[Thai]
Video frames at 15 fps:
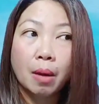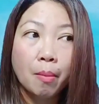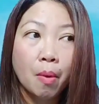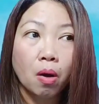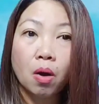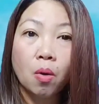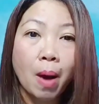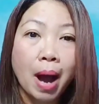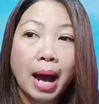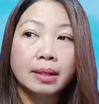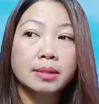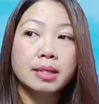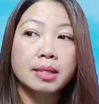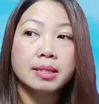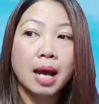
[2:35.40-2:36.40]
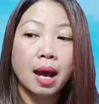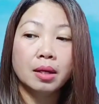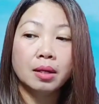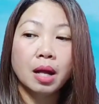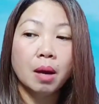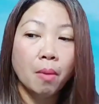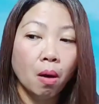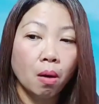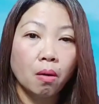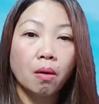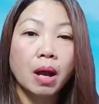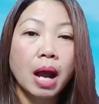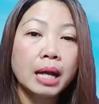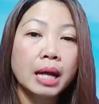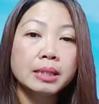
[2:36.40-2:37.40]
ถ้าบอกก็หวานสิจ๊ะถ้าบอก
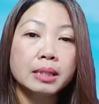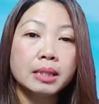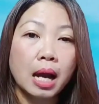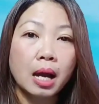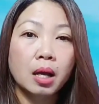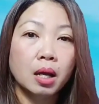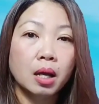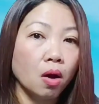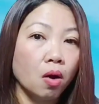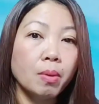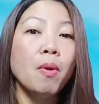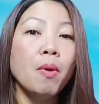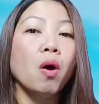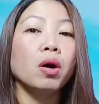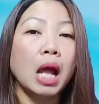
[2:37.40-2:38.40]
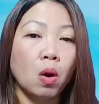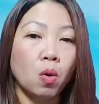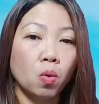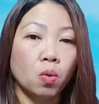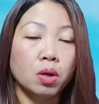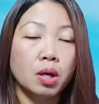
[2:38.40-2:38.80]
ก็ง่ายสิจ๊ะเขาไม่บอกเรา